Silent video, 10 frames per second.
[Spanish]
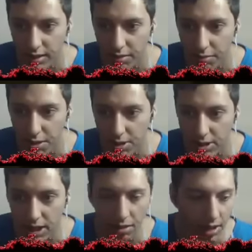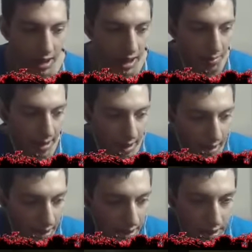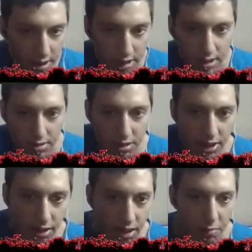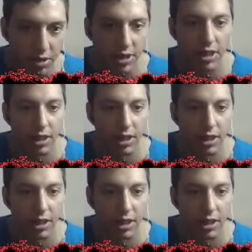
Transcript: Vamos a guardar la partida entonces. Un guardado rápido. Ya saben